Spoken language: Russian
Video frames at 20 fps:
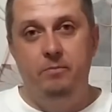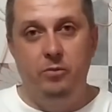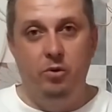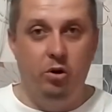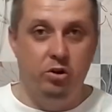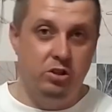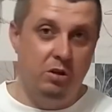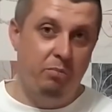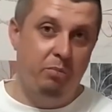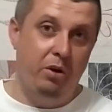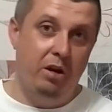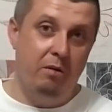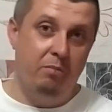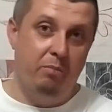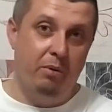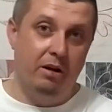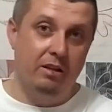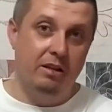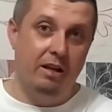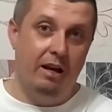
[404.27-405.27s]
Ну а
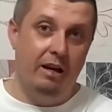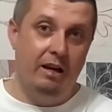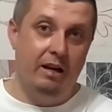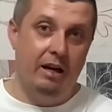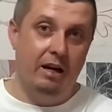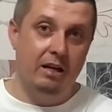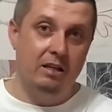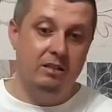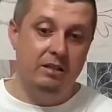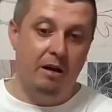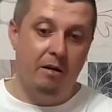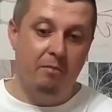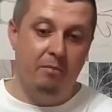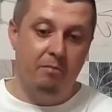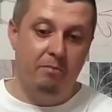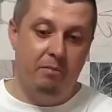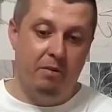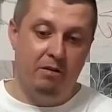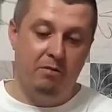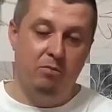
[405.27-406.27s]
теперь погнали к
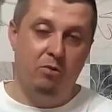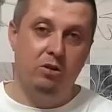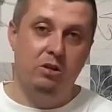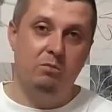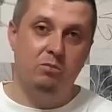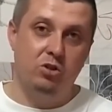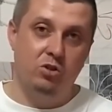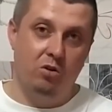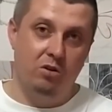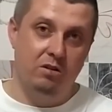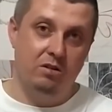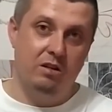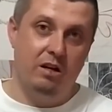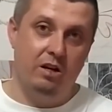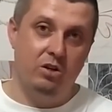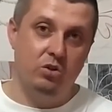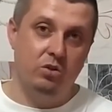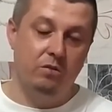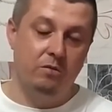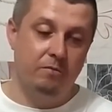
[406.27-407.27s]
карасям, посмотрим, что они
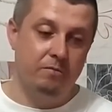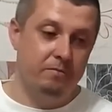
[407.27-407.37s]
скажут.